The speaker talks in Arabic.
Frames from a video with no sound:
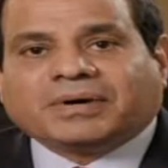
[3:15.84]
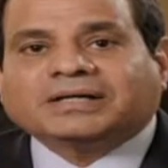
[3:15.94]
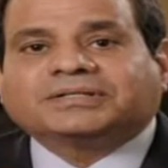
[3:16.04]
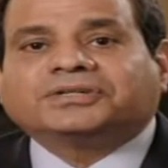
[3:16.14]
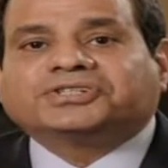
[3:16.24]
ما
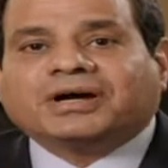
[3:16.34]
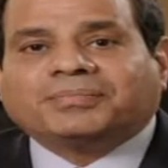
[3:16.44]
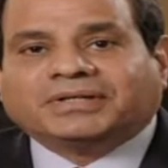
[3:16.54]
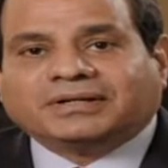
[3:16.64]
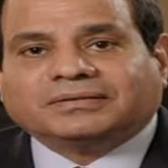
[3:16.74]
حصلش
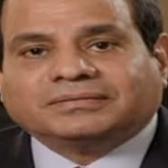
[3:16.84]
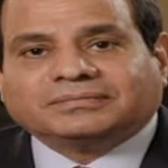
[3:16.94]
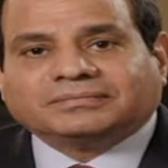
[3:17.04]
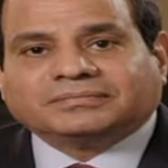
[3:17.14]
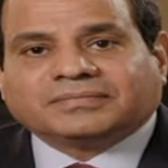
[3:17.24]
ابدا
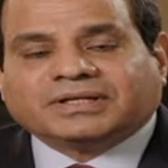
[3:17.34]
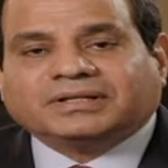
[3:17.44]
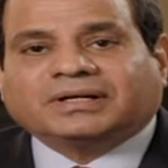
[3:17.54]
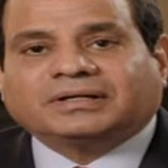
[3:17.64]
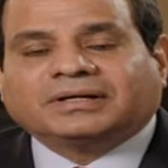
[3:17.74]

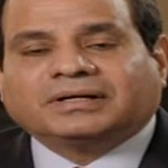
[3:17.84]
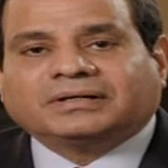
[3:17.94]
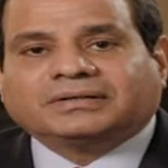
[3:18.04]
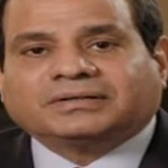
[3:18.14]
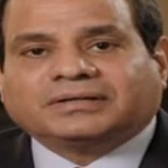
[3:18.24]
ان
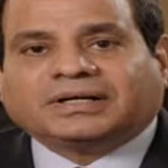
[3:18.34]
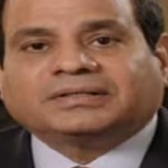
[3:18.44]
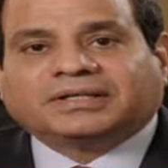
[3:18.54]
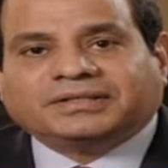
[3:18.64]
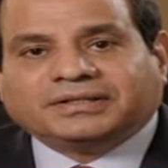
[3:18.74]
احنا
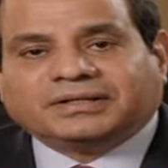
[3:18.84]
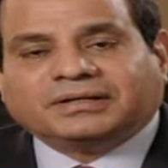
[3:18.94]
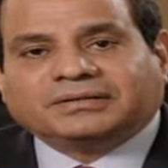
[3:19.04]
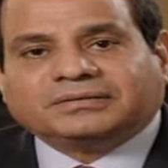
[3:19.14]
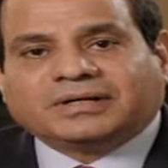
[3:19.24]

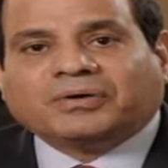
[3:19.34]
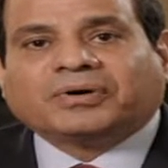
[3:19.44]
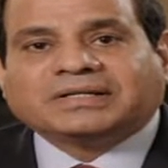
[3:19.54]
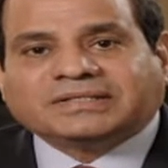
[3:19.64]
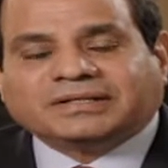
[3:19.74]
اعتدينا
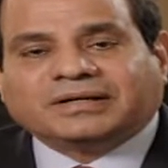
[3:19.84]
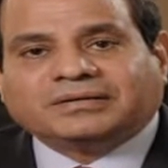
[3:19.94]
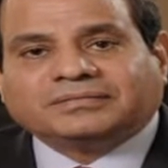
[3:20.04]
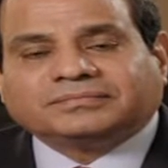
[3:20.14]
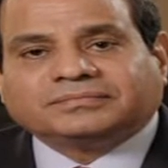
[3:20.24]
أو غازينا